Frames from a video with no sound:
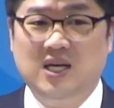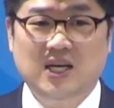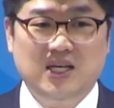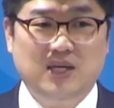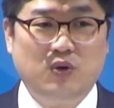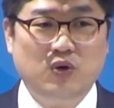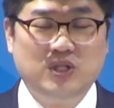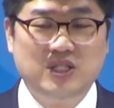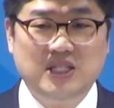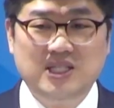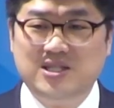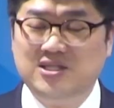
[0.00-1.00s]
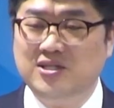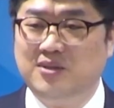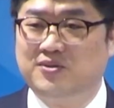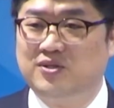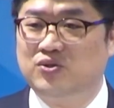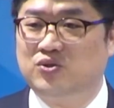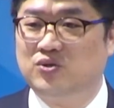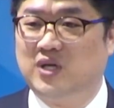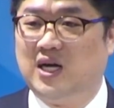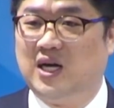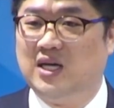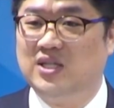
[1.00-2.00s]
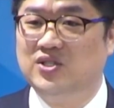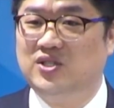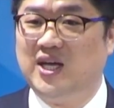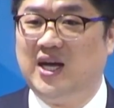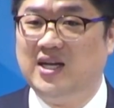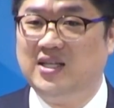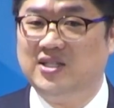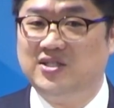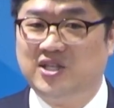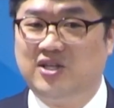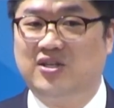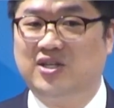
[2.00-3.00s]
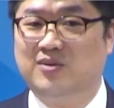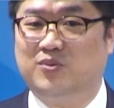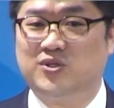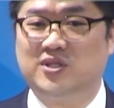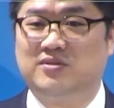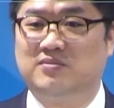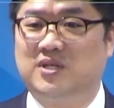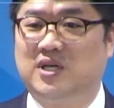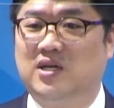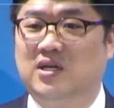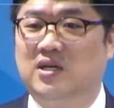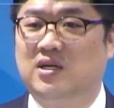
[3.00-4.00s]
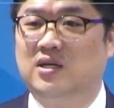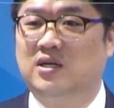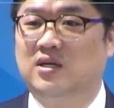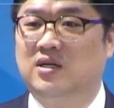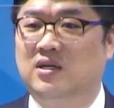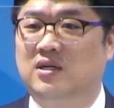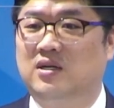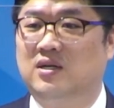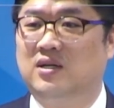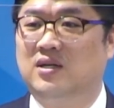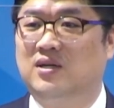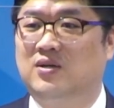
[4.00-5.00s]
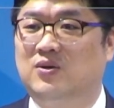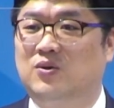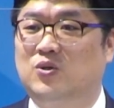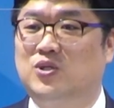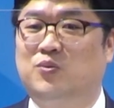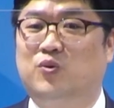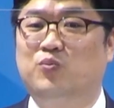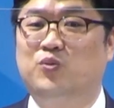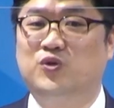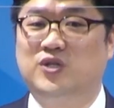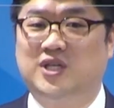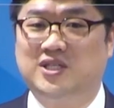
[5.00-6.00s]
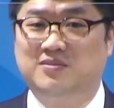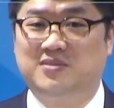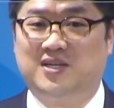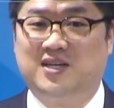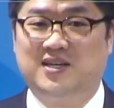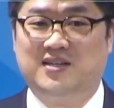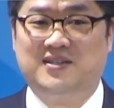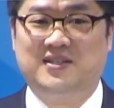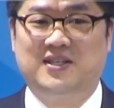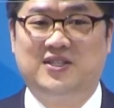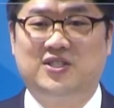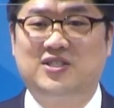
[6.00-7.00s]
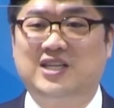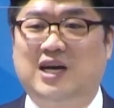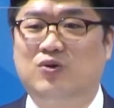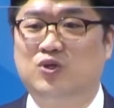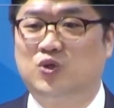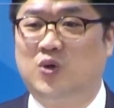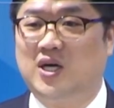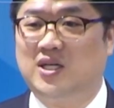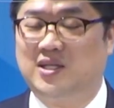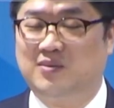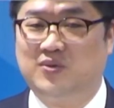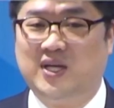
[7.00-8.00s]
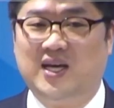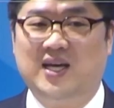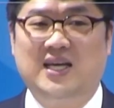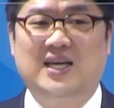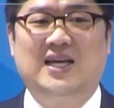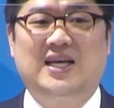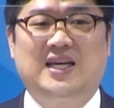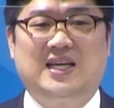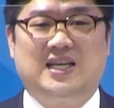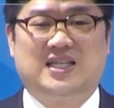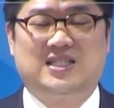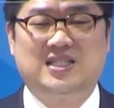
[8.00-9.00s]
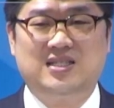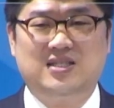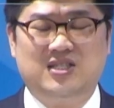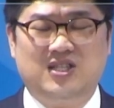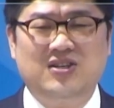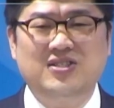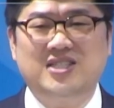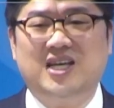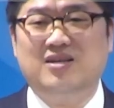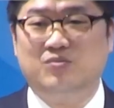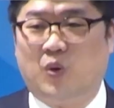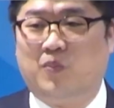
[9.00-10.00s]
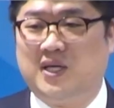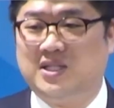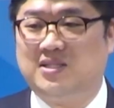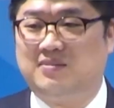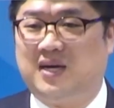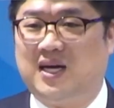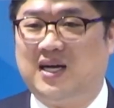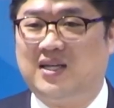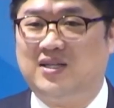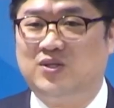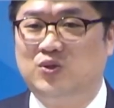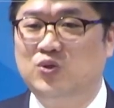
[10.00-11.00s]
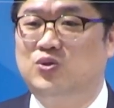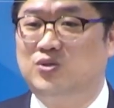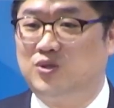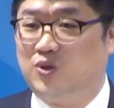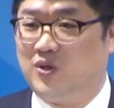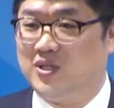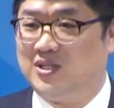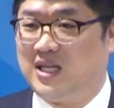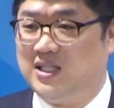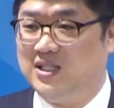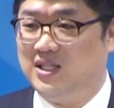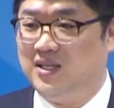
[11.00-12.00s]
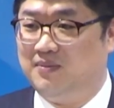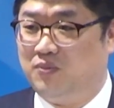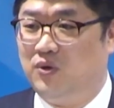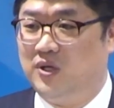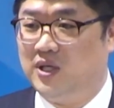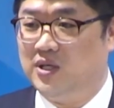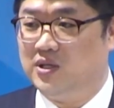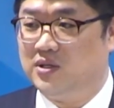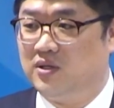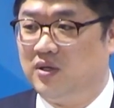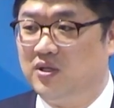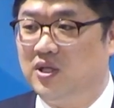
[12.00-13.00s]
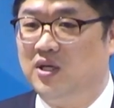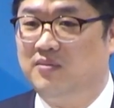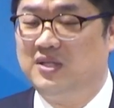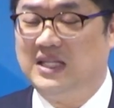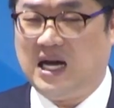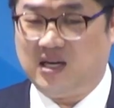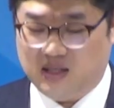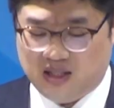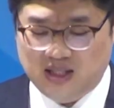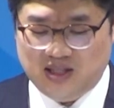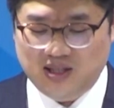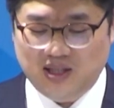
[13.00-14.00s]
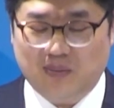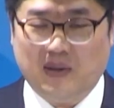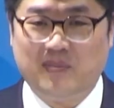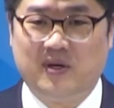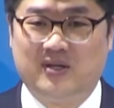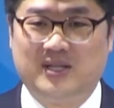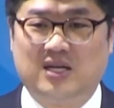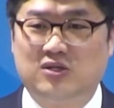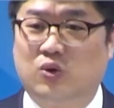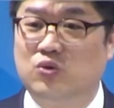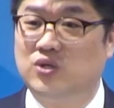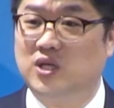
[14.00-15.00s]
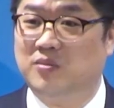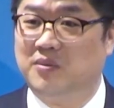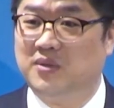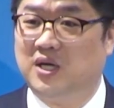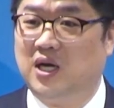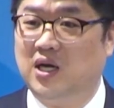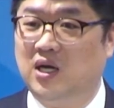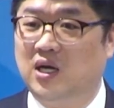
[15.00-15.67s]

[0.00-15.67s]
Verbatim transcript: 여러분 혹시 이승엽 선수가 은퇴할 때 은퇴 경기를 보셨습니까? 혹시 본 분들 계십니까? 저는 야구를 좋아하기 때문에 그 현장은 못 봤지만 뉴스를 통해서 다시 보게 되어졌어요. 그런데 여러분 양 이승엽 하면 딱 떠오르는 게 뭡니까?